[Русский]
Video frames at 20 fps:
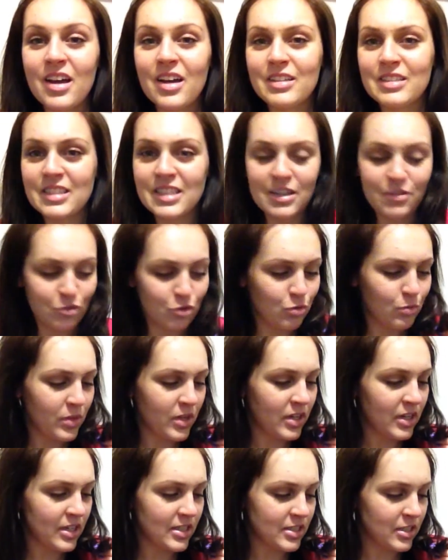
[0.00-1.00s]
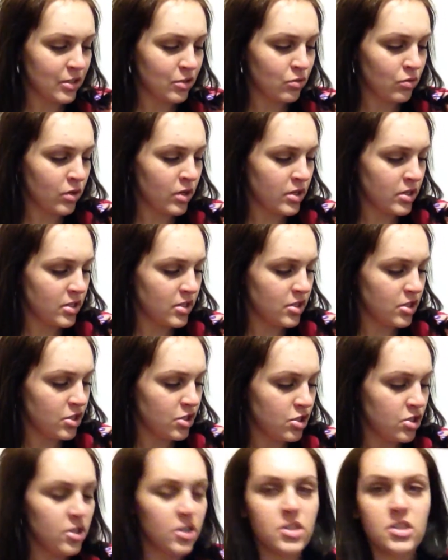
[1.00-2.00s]
а, все равно у меня краска долго не
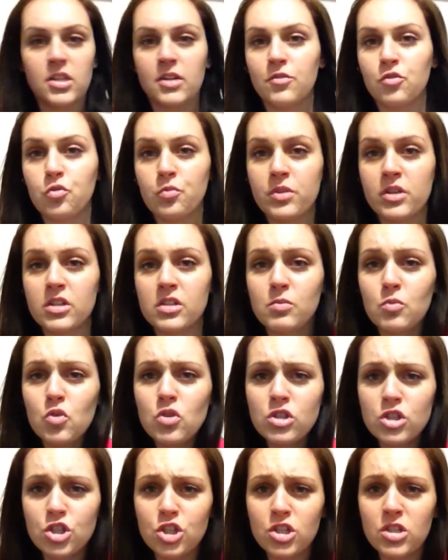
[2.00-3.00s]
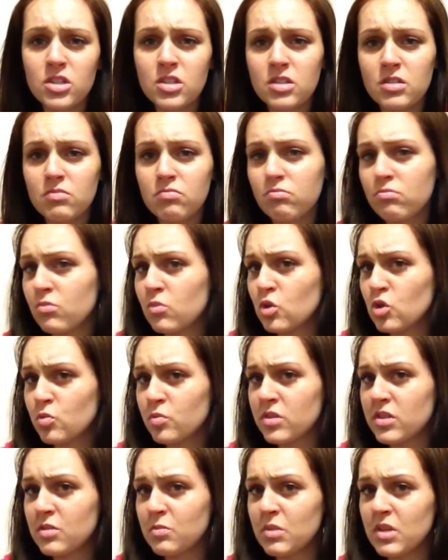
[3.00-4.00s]
держится, она все равно у меня смоется через, может
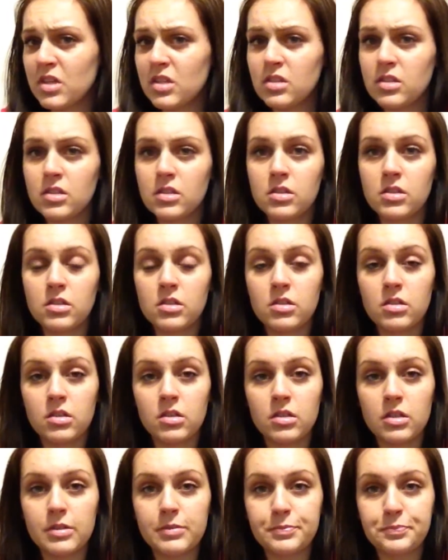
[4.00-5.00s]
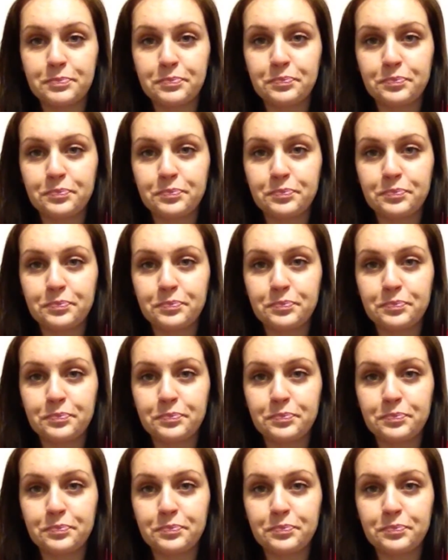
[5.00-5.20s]
быть, месяц, и